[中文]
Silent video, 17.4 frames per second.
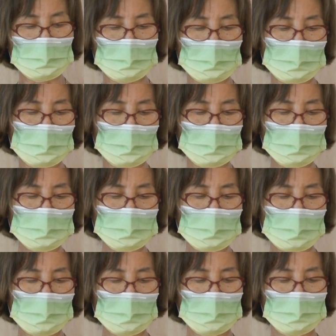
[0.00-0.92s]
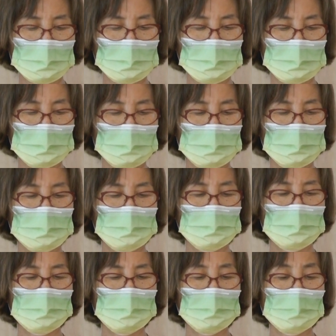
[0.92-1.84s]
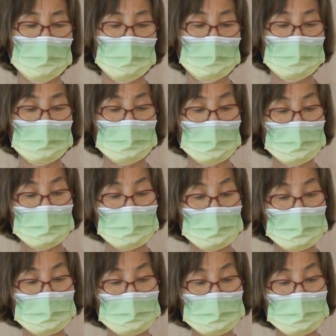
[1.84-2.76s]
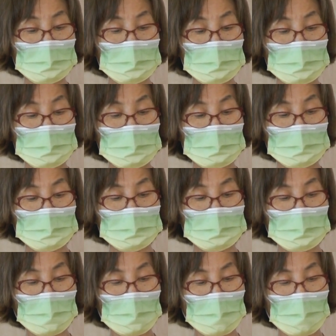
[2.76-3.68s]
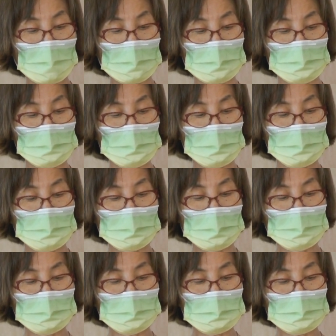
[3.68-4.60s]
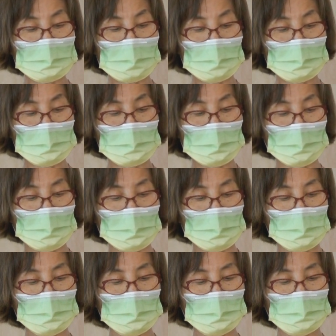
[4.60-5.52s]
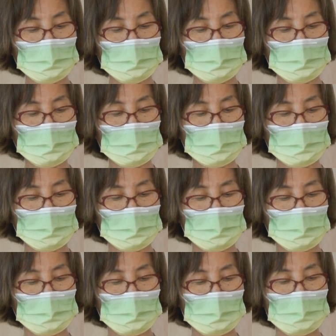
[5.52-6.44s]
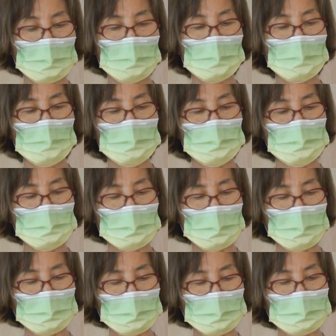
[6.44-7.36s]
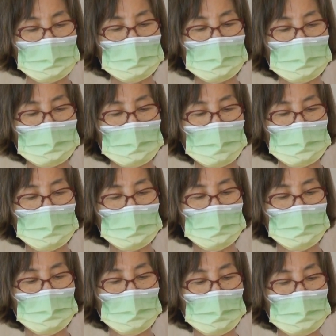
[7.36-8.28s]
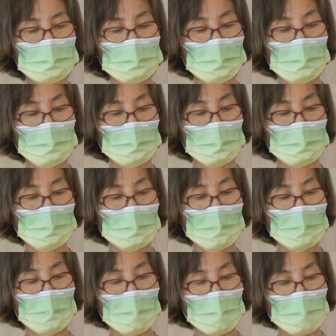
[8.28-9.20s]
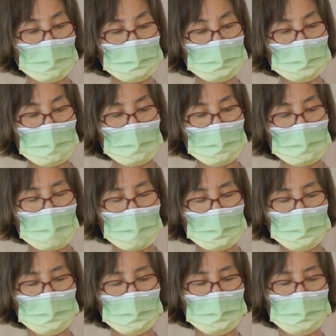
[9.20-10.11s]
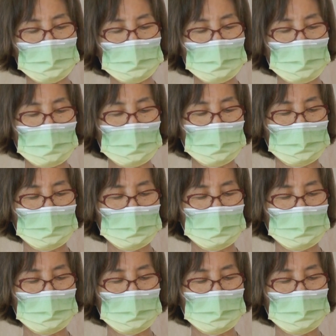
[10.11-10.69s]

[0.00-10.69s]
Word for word: 有留下。但是以色列人在海中干地上走过去，水在他们左右。好像两堵墙。